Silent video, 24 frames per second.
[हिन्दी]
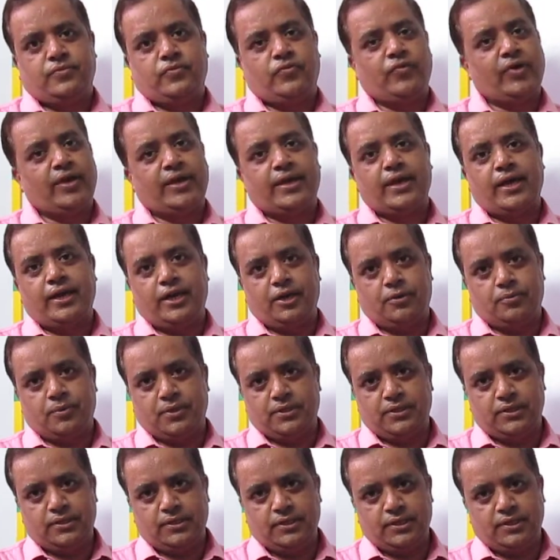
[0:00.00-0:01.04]
वैज्ञानिक
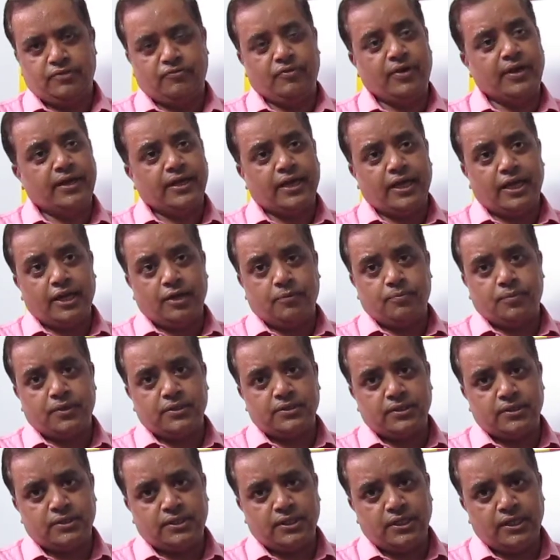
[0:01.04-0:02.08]
पद्धति वैज्ञानिक
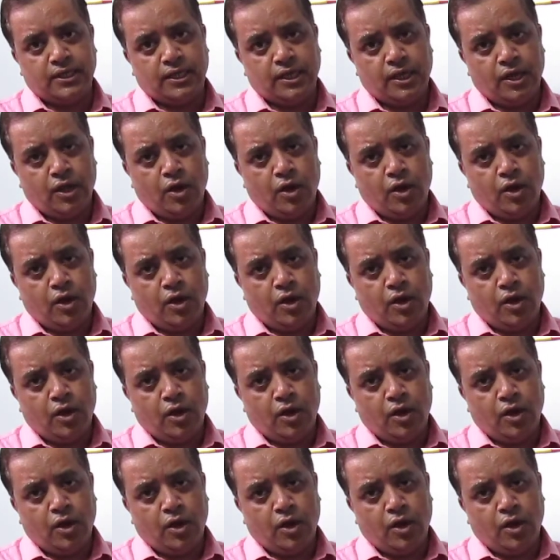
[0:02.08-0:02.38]
पद्धति